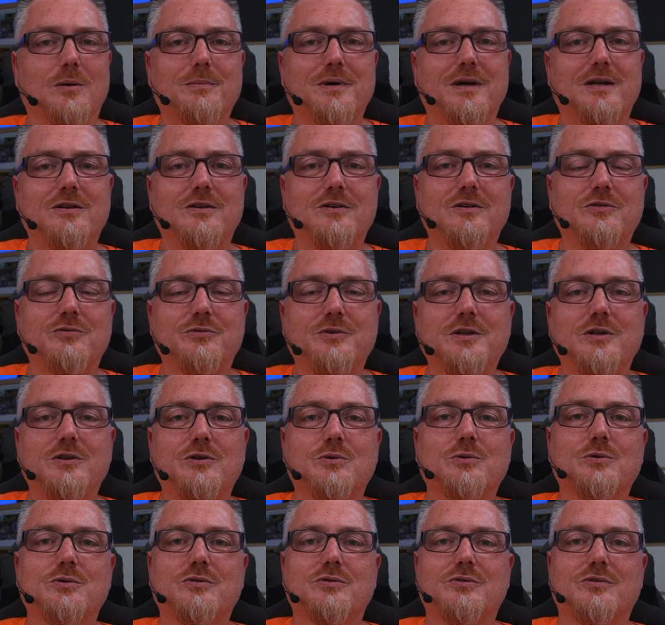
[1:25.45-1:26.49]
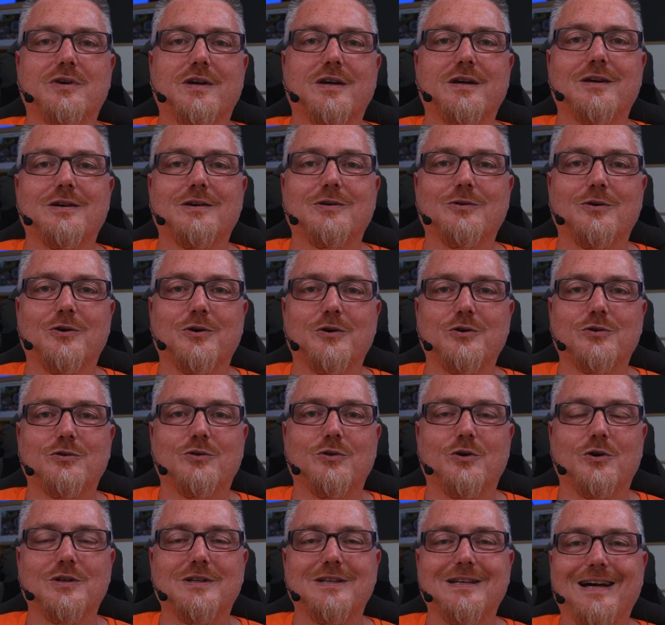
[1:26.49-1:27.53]
Am Ende des Videos zeige ich
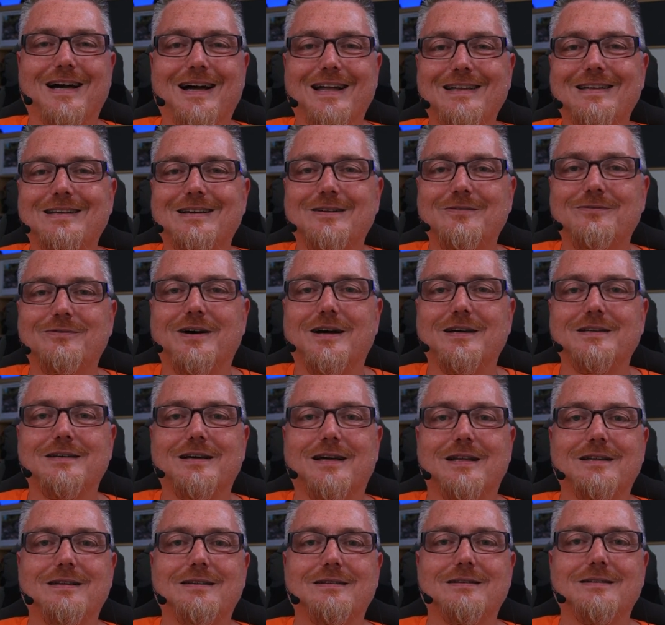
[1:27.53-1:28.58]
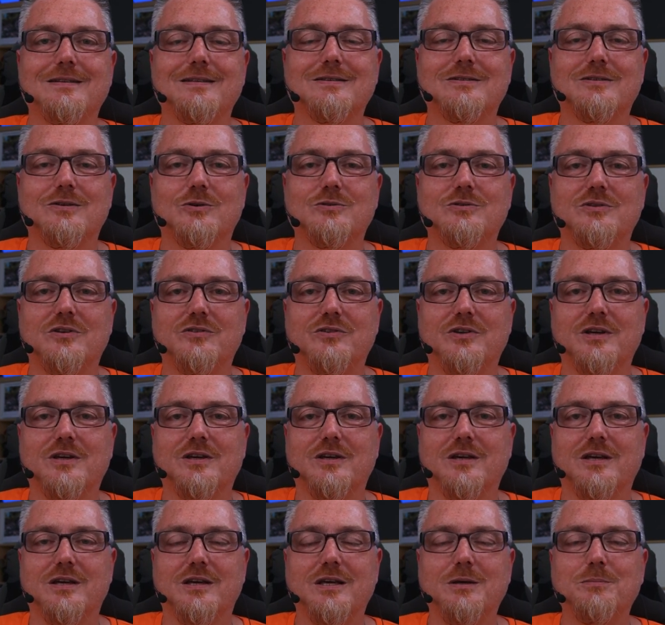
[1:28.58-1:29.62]
euch noch die anderen Varianten, die es aus der
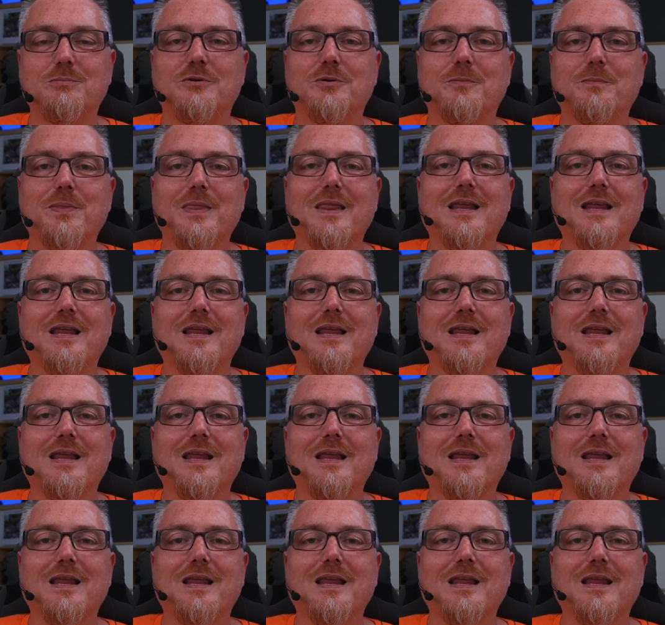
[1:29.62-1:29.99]
Serie gibt.